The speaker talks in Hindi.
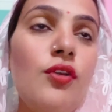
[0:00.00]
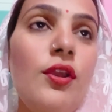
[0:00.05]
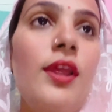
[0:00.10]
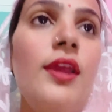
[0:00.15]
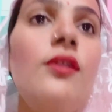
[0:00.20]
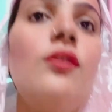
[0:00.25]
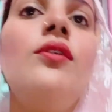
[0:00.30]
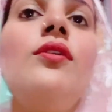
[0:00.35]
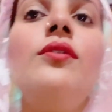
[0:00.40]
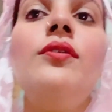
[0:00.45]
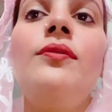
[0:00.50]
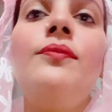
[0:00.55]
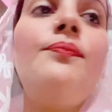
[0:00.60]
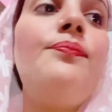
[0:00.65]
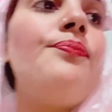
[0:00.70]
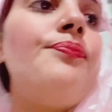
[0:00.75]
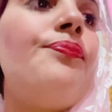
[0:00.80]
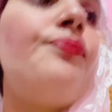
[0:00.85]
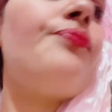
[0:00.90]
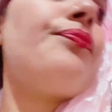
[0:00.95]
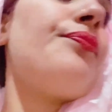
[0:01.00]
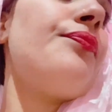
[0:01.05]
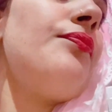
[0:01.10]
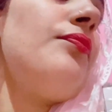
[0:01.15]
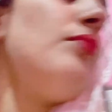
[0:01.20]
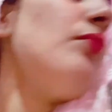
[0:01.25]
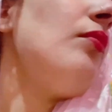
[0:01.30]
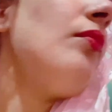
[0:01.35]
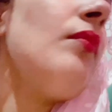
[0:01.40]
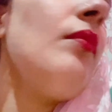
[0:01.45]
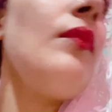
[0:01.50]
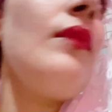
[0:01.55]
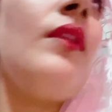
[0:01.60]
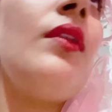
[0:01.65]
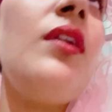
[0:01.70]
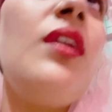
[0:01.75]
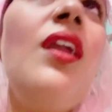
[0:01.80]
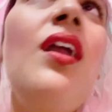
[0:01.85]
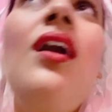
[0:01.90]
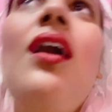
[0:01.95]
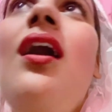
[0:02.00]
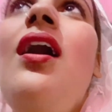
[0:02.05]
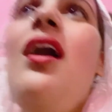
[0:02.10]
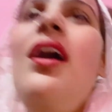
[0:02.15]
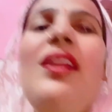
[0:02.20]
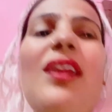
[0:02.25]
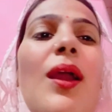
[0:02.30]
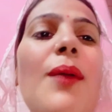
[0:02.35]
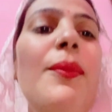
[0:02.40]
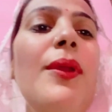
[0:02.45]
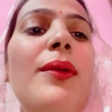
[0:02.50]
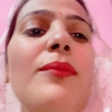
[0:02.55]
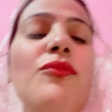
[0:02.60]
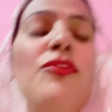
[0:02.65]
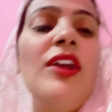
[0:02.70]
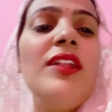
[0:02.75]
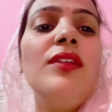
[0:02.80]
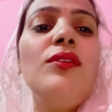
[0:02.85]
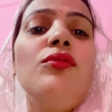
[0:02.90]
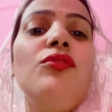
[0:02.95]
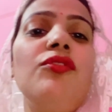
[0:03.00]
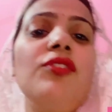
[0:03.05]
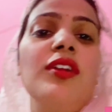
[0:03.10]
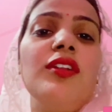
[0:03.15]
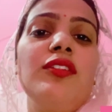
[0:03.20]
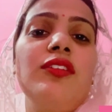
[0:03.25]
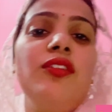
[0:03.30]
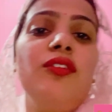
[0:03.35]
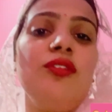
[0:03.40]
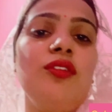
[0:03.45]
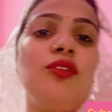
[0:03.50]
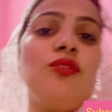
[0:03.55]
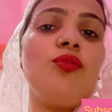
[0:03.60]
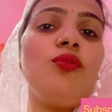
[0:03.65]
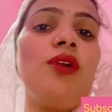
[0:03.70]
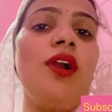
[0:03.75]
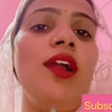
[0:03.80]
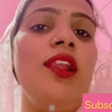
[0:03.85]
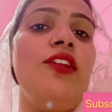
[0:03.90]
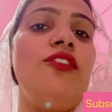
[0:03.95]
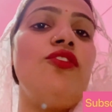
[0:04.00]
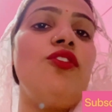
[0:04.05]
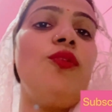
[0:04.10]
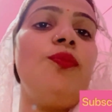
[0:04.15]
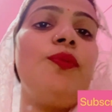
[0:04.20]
रहेगा और यहाँ में हम ज़्यादा कुछ करते ना देखो खाली सही